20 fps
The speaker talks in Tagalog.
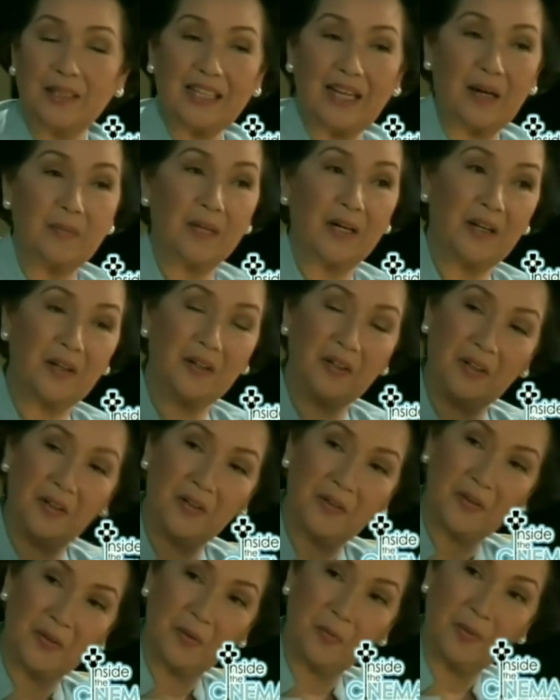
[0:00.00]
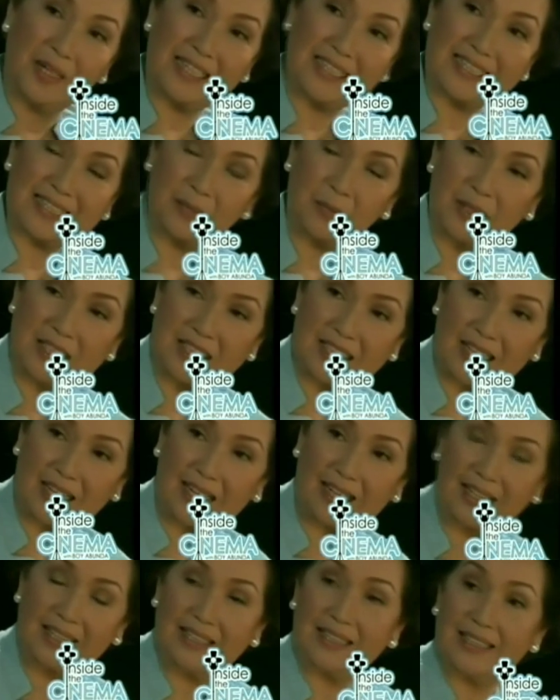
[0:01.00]
tama-tama, umalis naman
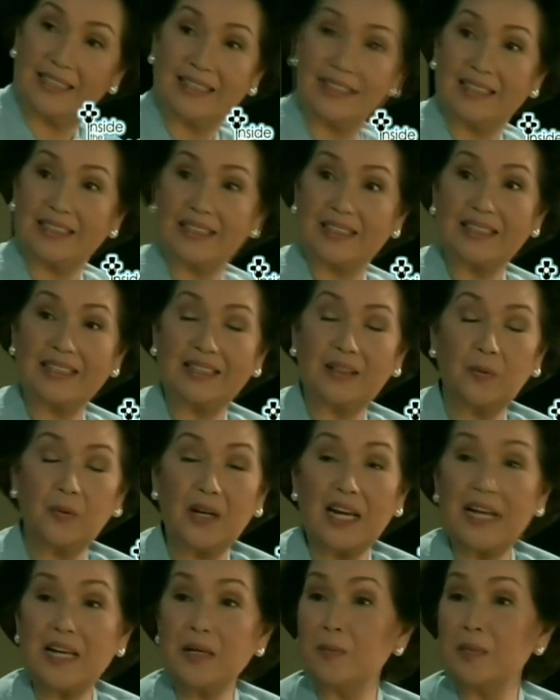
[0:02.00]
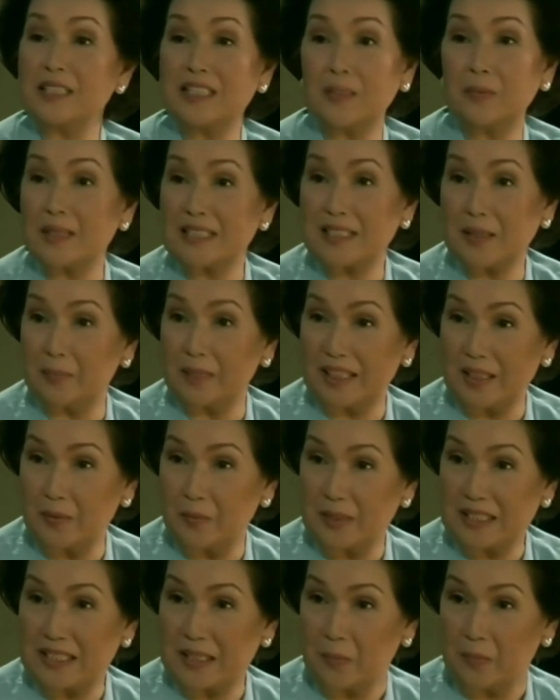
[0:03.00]
siya. Wala naman siyang
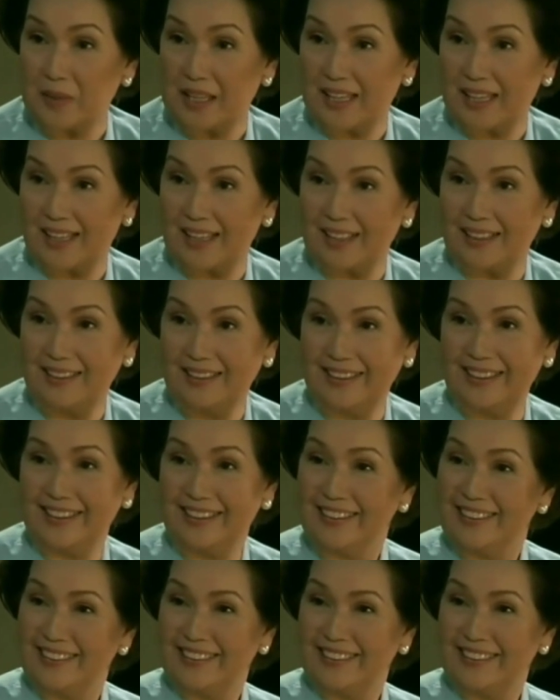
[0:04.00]
masamang ibig sabihin.